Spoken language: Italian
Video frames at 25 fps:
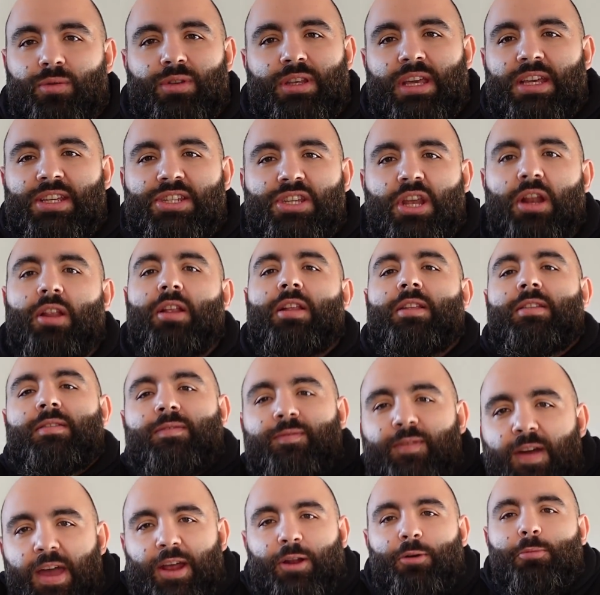di essere il
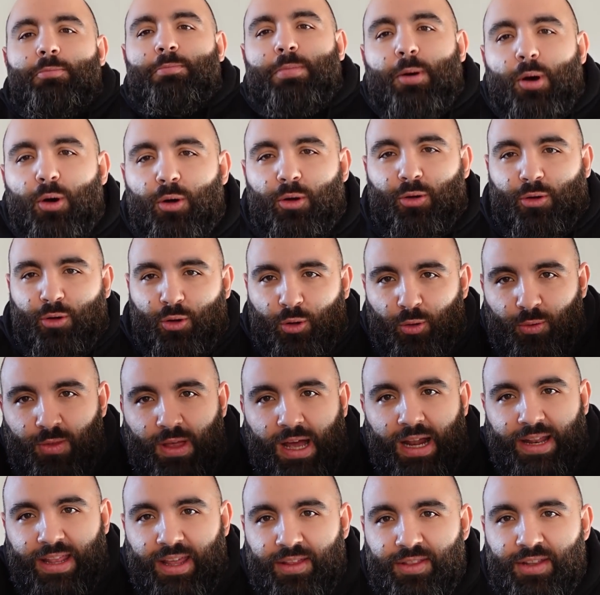vero porco
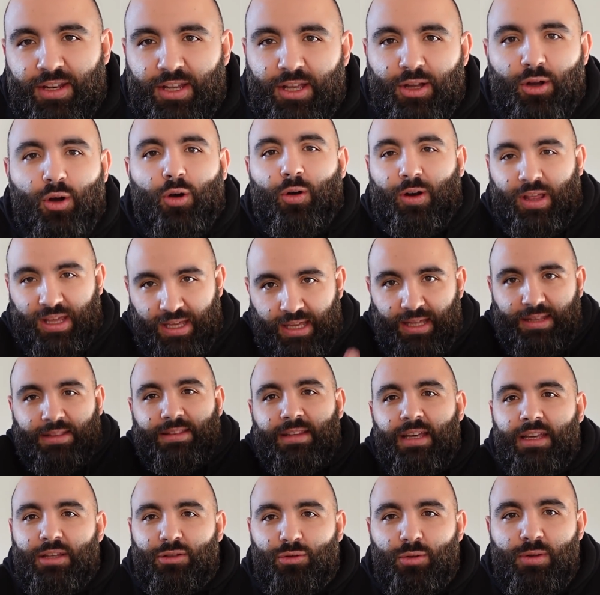d'aria di rigore, che
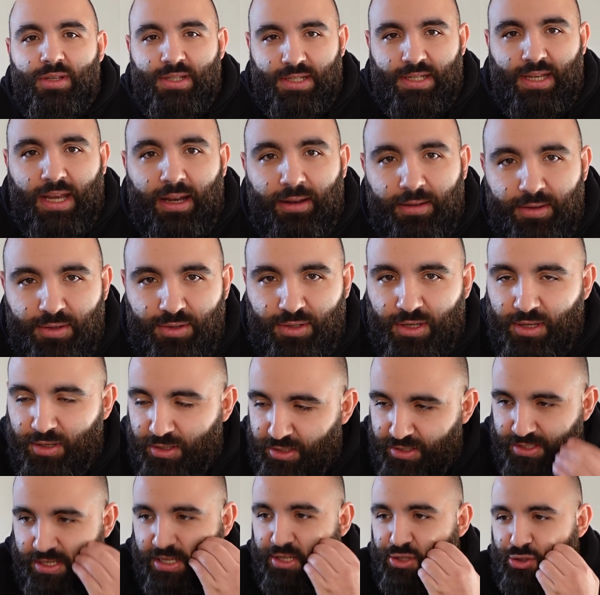detto in senso,
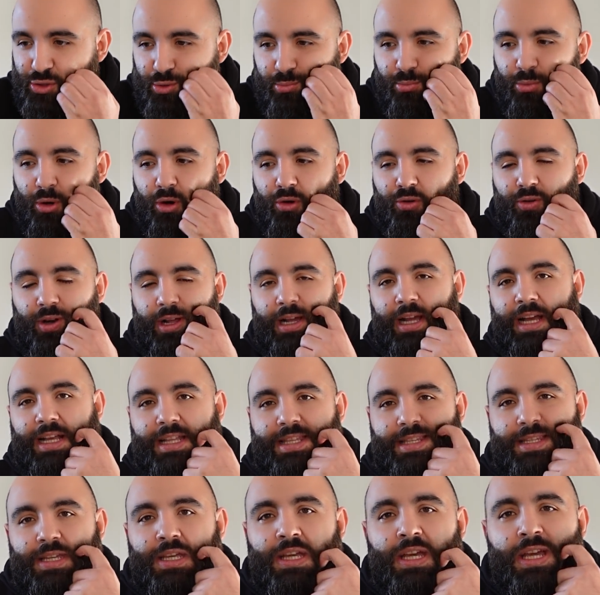in senso buono
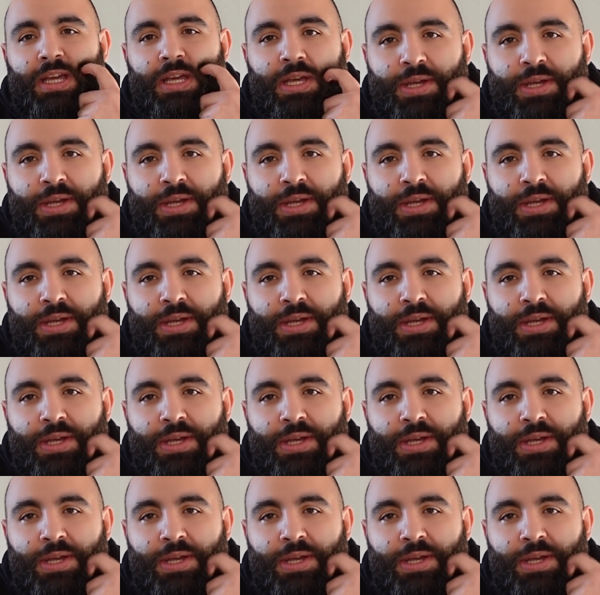ragazzi,